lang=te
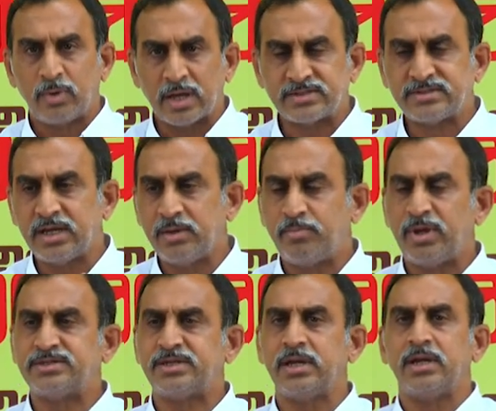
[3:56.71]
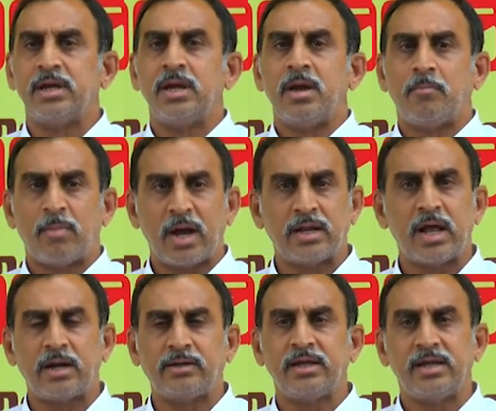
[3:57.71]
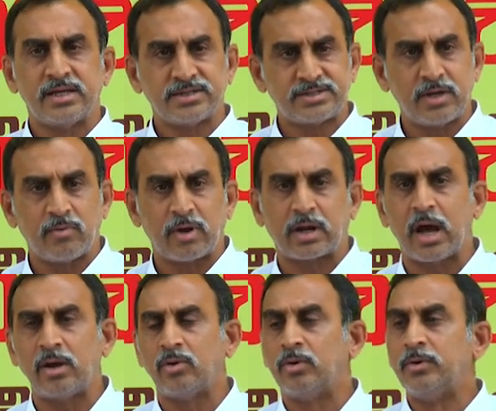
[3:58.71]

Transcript: ఎస్సీ బీసీ మైనారిటీ ఎస్టీ వర్గాలు